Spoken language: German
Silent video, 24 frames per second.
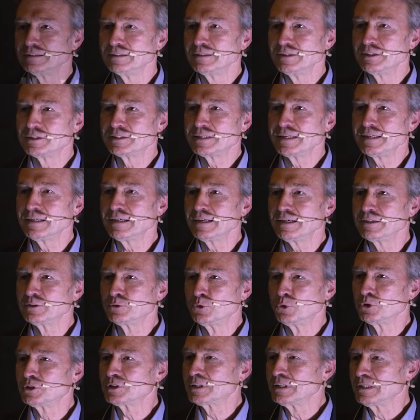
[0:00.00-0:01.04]
Ich sehe ein
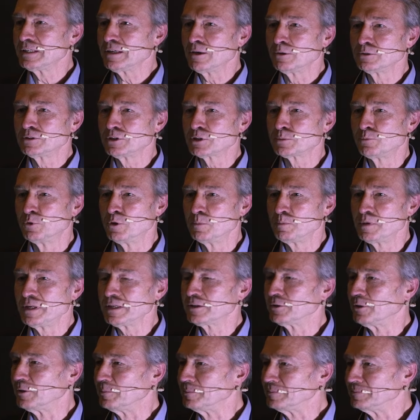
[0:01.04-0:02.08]
gut gelauntes
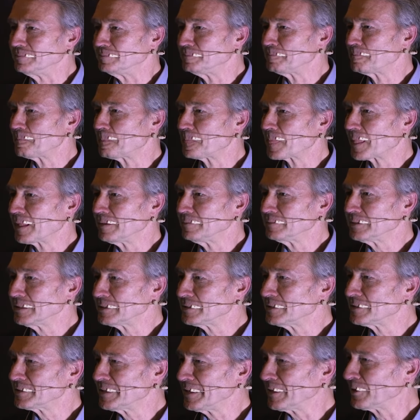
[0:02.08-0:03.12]
Publikum. Das
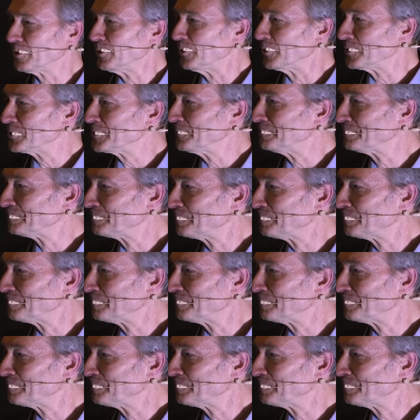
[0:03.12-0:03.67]
ist sehr gut.